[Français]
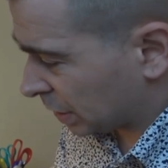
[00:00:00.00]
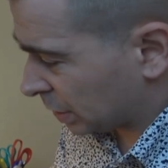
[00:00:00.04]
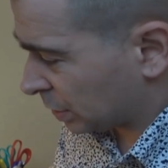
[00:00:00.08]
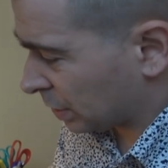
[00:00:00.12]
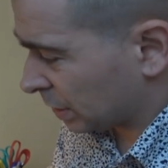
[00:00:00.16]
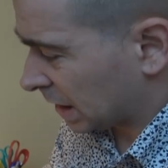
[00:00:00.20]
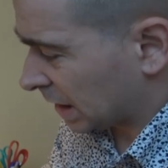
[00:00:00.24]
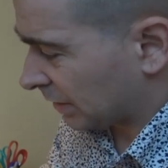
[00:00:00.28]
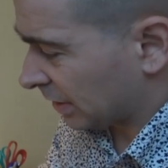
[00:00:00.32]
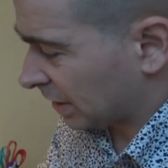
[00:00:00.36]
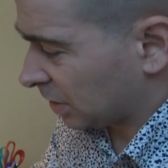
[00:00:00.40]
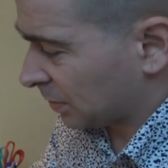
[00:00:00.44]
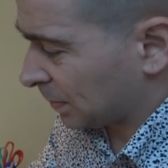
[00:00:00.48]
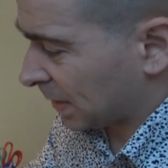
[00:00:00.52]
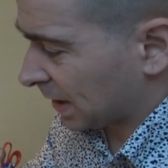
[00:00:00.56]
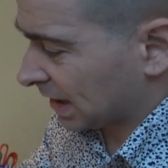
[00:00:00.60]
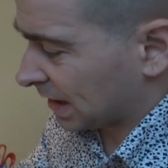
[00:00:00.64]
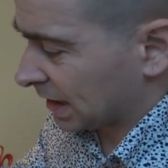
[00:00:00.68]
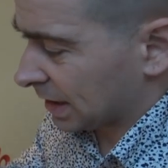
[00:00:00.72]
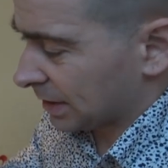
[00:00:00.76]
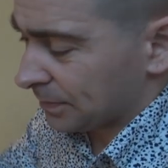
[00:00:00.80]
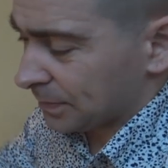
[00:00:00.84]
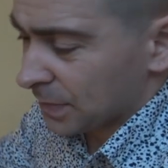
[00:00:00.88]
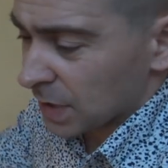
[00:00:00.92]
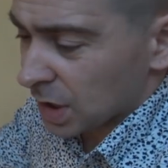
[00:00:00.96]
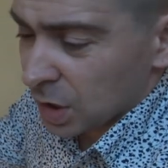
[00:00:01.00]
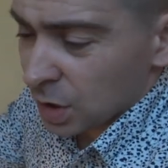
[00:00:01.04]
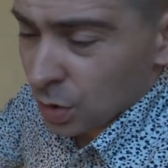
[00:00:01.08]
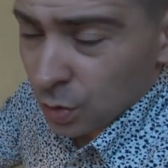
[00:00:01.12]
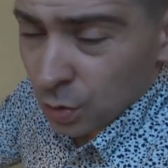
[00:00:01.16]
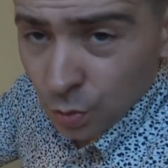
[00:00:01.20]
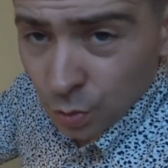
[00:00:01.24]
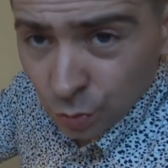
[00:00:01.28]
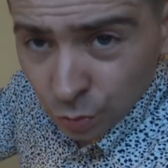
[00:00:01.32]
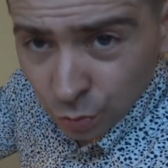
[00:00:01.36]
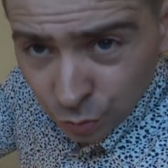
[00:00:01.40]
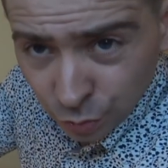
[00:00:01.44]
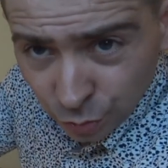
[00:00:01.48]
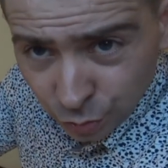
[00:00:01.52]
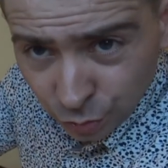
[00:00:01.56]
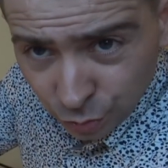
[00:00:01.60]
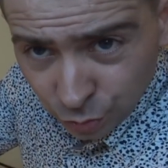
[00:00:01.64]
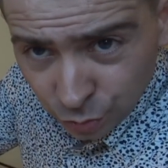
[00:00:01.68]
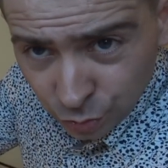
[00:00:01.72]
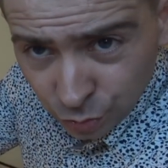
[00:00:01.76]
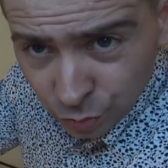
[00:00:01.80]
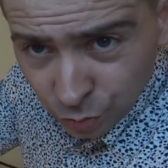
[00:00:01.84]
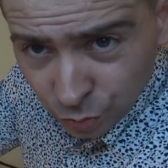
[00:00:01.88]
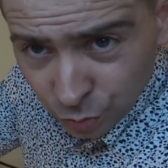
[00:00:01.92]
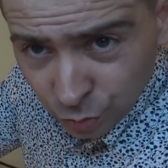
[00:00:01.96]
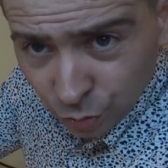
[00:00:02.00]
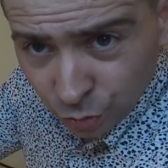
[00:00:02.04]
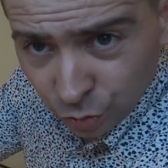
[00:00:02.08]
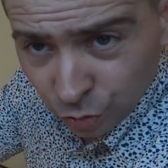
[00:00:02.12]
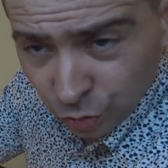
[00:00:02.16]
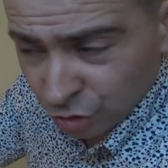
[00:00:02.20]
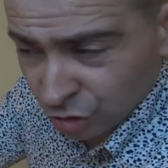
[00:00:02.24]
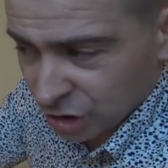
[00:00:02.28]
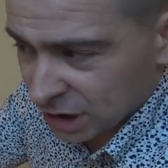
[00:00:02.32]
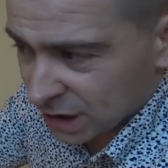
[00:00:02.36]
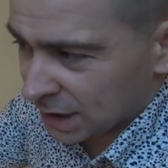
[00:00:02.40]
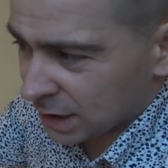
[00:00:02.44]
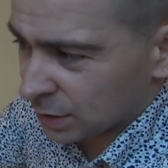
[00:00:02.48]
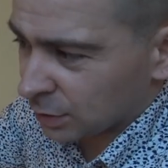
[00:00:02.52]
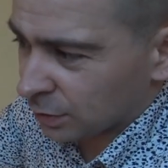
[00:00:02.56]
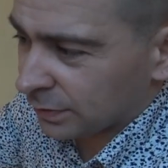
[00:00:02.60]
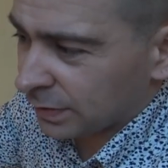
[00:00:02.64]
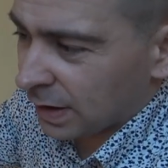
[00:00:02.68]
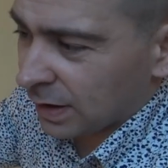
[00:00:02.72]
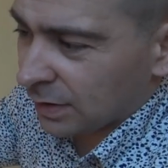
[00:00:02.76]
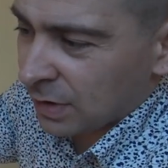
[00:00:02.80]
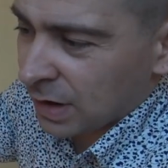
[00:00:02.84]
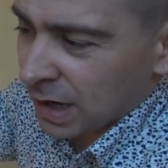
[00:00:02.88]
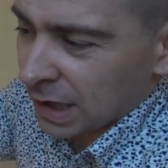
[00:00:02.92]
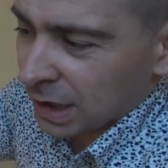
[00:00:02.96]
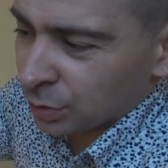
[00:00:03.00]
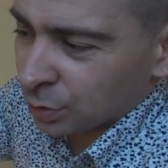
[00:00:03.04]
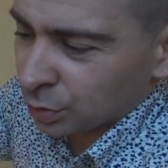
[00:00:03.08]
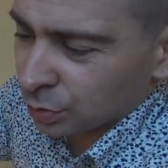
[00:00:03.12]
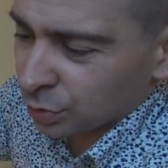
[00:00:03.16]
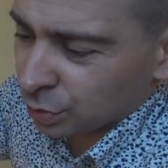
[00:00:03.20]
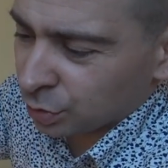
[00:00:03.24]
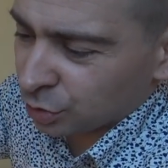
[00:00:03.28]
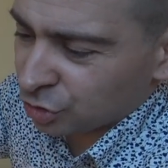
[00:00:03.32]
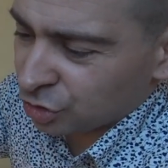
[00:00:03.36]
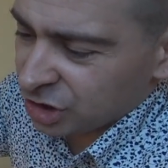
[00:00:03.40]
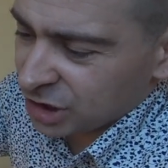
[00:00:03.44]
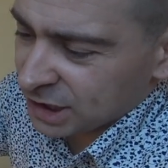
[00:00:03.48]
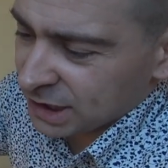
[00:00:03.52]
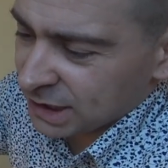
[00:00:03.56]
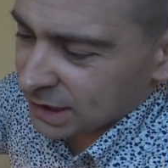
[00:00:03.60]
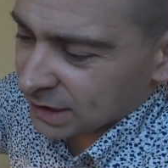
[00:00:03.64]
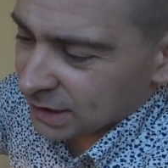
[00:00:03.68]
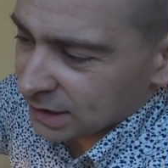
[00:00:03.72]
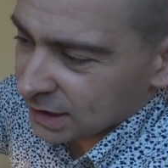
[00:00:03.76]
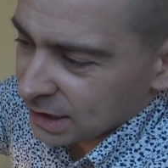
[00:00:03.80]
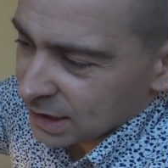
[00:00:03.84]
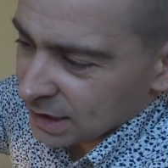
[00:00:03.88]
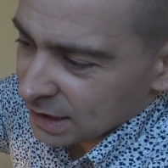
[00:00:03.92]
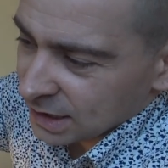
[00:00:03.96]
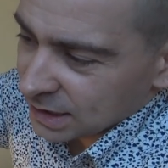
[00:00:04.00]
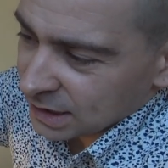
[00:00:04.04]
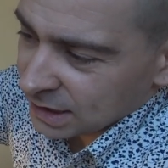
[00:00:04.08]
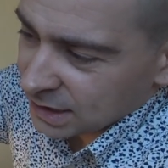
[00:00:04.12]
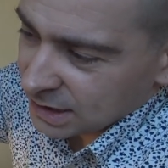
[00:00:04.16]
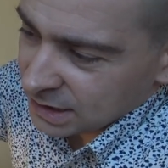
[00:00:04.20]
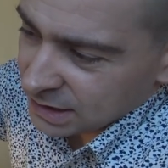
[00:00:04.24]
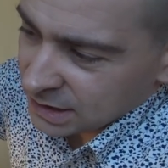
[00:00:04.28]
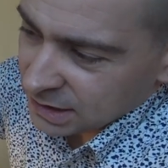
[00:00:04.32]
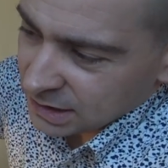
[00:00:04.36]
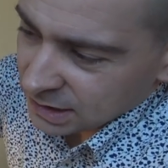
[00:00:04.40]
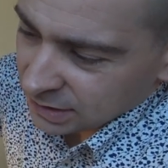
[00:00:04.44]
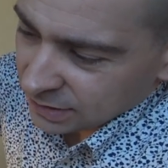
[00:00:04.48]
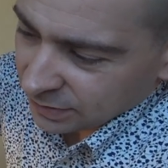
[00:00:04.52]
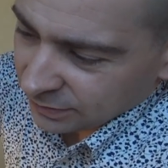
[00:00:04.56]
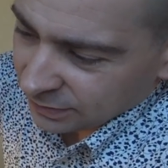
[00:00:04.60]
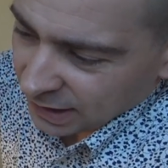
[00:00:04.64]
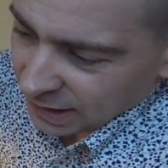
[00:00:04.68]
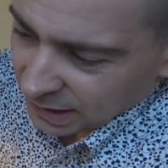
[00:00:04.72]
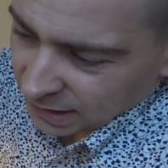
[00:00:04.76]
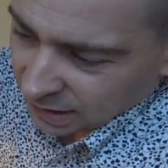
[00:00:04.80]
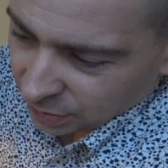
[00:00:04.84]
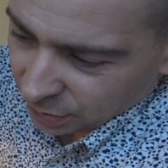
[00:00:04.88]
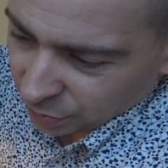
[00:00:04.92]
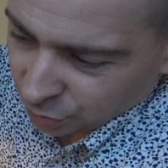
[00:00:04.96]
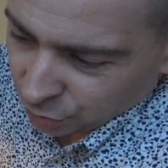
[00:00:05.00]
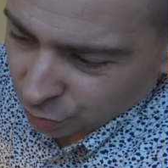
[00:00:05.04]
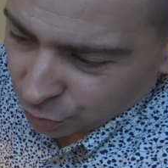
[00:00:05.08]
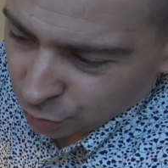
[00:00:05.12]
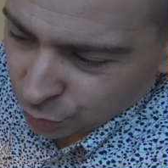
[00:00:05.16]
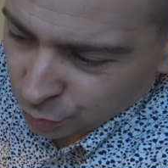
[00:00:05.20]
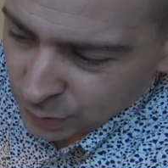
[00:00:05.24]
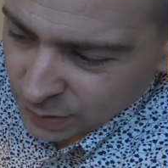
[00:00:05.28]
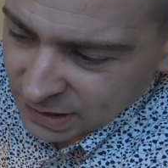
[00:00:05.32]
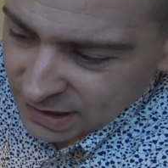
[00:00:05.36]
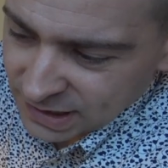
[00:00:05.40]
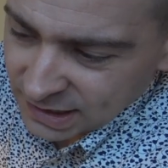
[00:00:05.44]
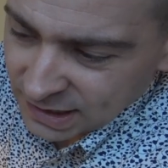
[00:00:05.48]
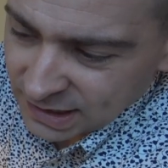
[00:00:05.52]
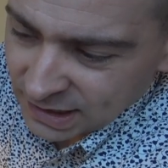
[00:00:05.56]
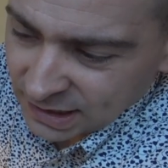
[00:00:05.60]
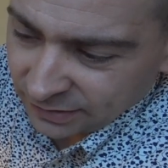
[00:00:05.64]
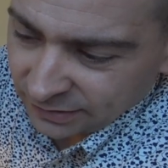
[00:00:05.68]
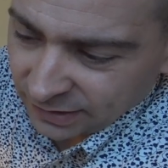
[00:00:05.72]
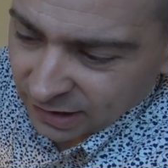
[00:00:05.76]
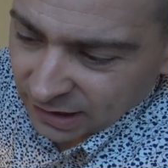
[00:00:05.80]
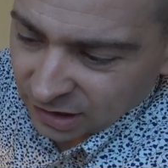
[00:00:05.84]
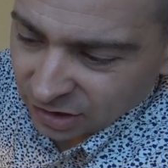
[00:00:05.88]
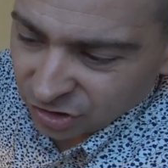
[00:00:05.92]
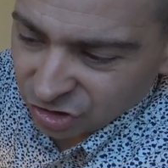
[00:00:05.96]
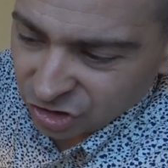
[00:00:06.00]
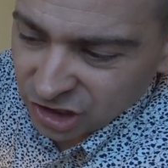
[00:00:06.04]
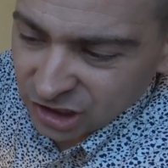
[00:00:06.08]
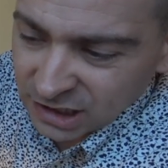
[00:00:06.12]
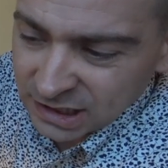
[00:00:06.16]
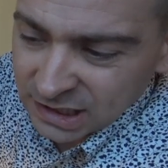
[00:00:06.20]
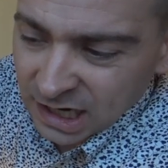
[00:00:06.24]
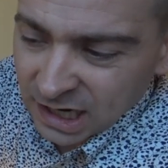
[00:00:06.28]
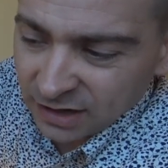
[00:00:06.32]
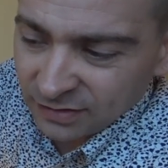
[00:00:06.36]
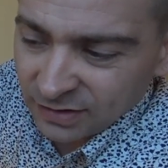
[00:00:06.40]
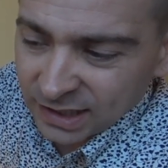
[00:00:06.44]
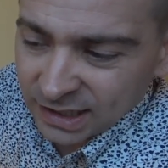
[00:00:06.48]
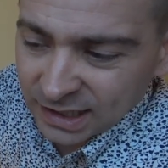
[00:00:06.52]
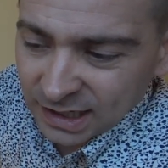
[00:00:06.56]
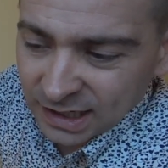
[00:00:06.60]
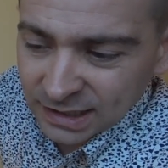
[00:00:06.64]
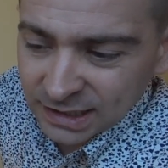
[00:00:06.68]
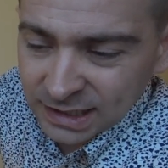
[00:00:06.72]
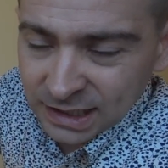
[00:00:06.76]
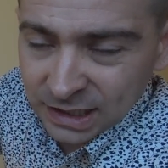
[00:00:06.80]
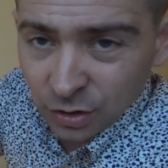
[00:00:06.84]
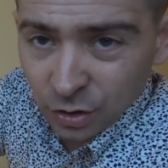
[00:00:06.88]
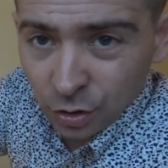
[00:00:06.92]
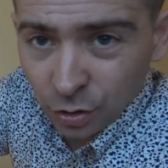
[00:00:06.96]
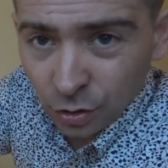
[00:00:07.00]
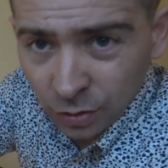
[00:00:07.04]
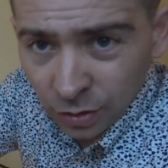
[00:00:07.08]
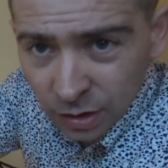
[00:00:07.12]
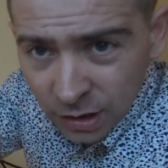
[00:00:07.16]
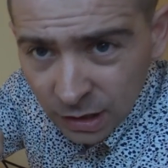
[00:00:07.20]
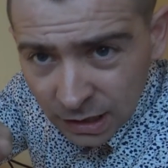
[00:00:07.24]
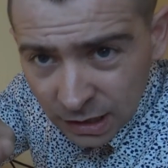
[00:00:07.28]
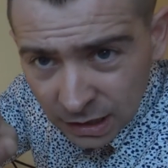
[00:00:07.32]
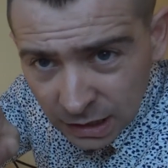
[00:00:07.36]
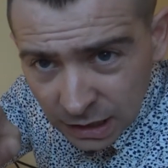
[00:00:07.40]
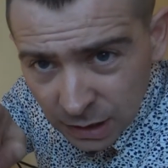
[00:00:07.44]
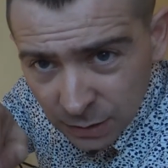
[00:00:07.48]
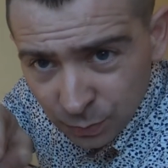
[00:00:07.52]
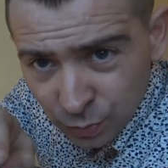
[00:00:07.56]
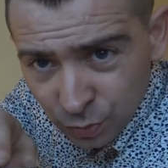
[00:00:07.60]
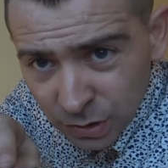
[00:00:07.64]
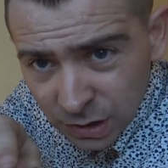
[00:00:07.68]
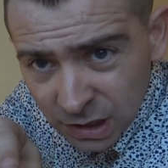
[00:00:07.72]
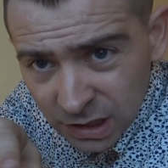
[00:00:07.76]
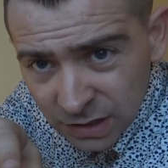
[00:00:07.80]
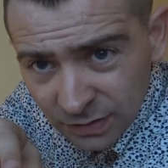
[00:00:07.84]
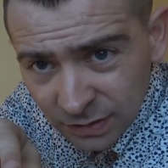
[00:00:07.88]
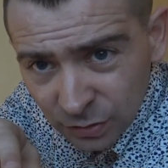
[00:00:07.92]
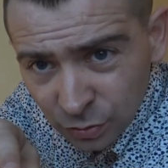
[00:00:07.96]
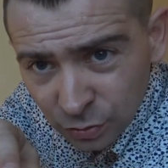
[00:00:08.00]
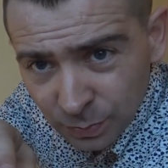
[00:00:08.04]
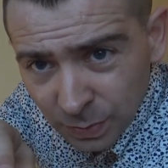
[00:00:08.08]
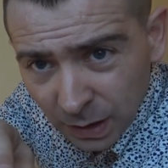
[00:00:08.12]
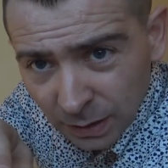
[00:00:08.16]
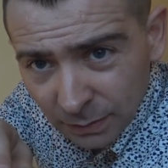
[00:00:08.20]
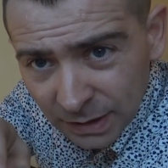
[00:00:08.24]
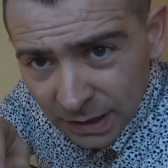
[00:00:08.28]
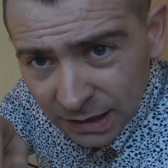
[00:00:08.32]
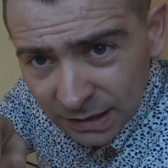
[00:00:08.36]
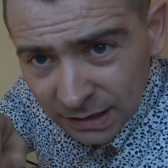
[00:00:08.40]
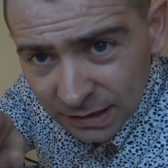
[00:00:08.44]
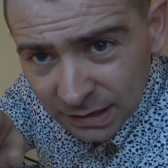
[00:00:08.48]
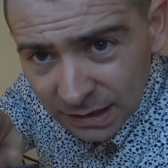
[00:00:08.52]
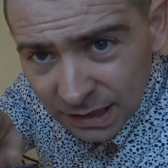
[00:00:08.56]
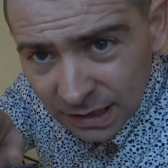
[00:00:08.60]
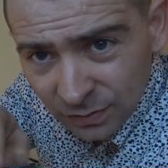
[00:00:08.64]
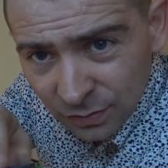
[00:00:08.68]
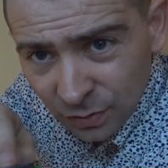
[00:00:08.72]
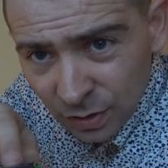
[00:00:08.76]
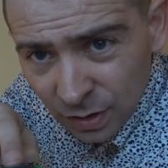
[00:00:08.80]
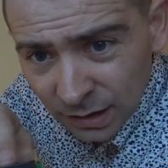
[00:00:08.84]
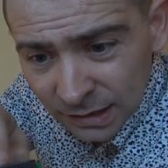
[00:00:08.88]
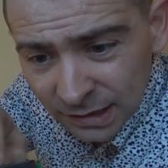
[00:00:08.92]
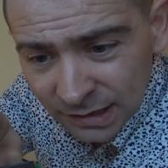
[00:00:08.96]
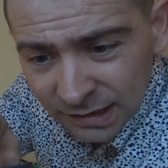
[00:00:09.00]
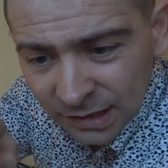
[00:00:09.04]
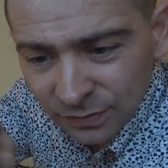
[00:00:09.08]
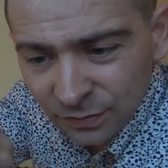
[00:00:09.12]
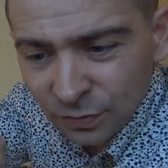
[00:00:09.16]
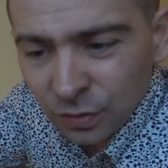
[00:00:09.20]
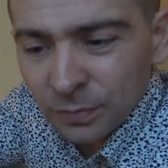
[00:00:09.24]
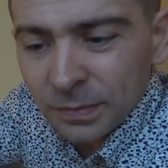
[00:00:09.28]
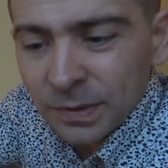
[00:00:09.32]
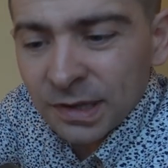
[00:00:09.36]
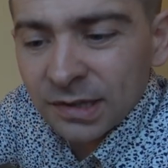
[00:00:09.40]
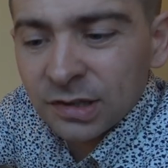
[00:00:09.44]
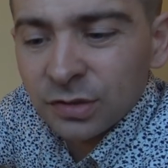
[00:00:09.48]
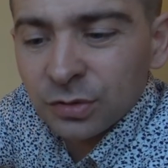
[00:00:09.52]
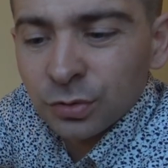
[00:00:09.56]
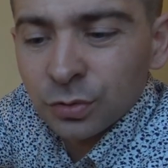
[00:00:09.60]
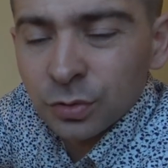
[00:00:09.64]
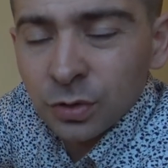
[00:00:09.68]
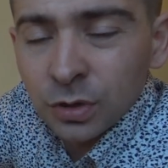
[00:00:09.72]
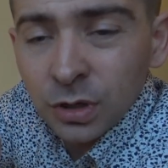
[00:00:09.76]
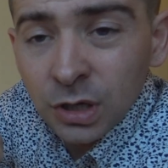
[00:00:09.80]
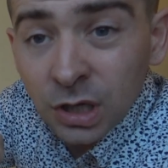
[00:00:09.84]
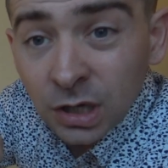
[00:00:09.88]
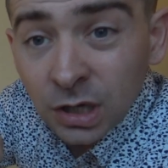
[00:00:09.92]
est-ce que ça va se passer Au-dessus de ce shield, on va avoir un autre shield qui va être celui-ci, qui va être un shield avec un écran, et puis qui va nous permettre d'avoir des informations,